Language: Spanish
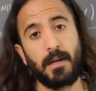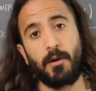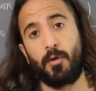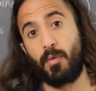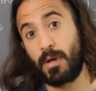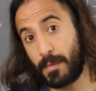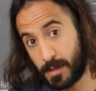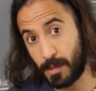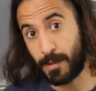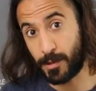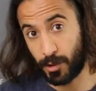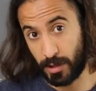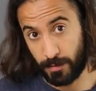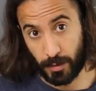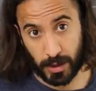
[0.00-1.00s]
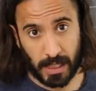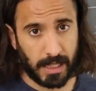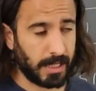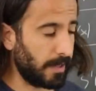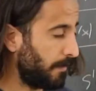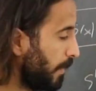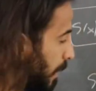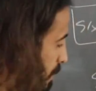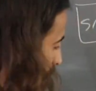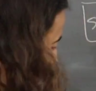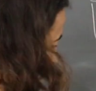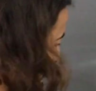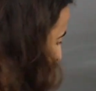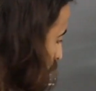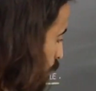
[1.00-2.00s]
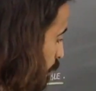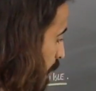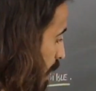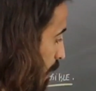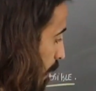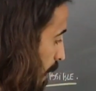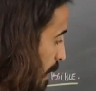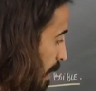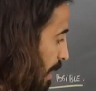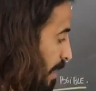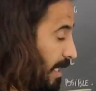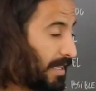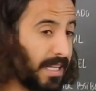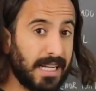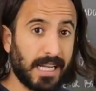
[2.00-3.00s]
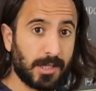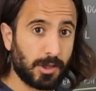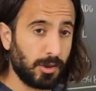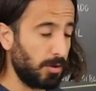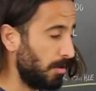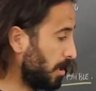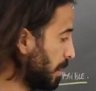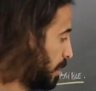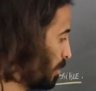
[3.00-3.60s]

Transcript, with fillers: Una observación importante, fíjense que la segunda derivada en este caso